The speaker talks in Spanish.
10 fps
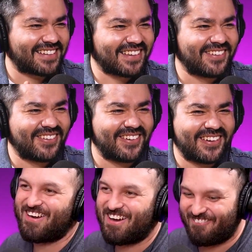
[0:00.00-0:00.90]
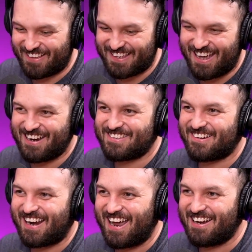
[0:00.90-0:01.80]
el tiburón. ¿Cómo terminó? Basada en
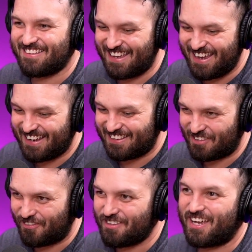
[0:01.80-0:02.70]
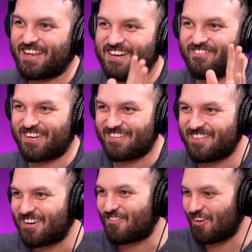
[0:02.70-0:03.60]
hechos reales y después hay que limpiarse
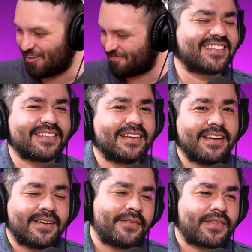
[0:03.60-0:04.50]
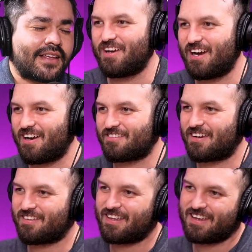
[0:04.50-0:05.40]
bien el Así de que terminaron la
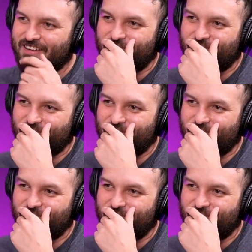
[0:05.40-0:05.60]
reseña